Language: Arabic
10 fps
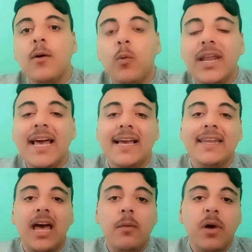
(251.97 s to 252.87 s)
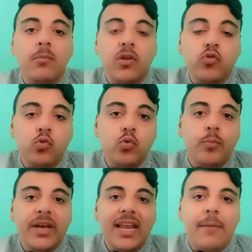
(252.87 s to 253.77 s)
ولكن ايمن منصور
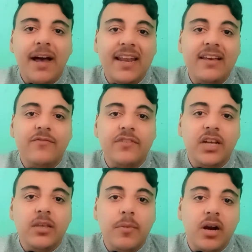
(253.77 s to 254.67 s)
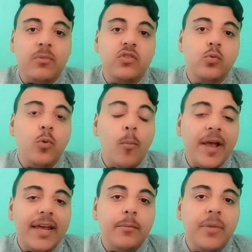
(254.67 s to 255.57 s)
بيلعب حاليا في نادي بيراميدز
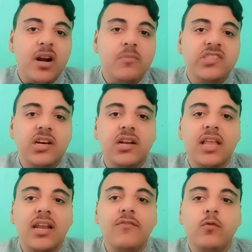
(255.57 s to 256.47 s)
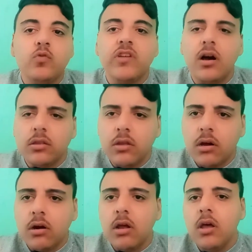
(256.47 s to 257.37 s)
وممكن بيراميدز يعرض عليه فلوس
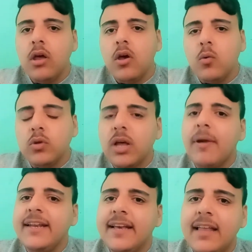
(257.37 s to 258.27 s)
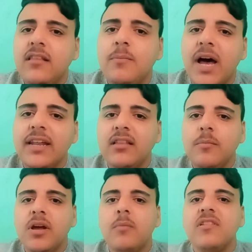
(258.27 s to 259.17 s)
اكتر وطبعا يجدد مع نادي
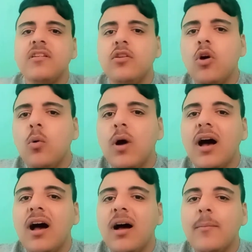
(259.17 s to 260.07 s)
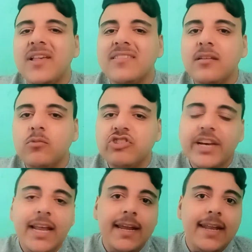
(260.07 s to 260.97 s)
بيراميدز لان هو بس
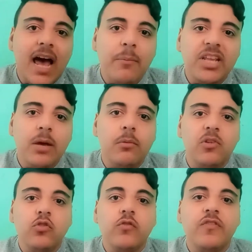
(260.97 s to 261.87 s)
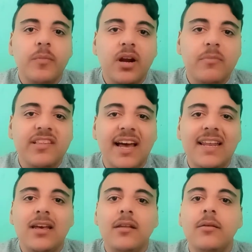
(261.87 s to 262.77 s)
المشكله ان احمد ايمن منصور في بيراميدز
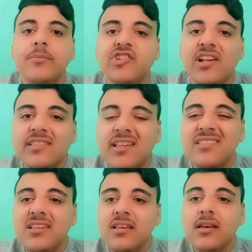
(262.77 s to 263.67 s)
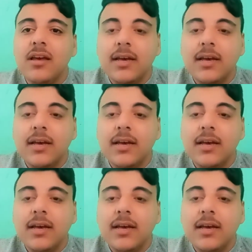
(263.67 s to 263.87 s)
حاليا مش اساسي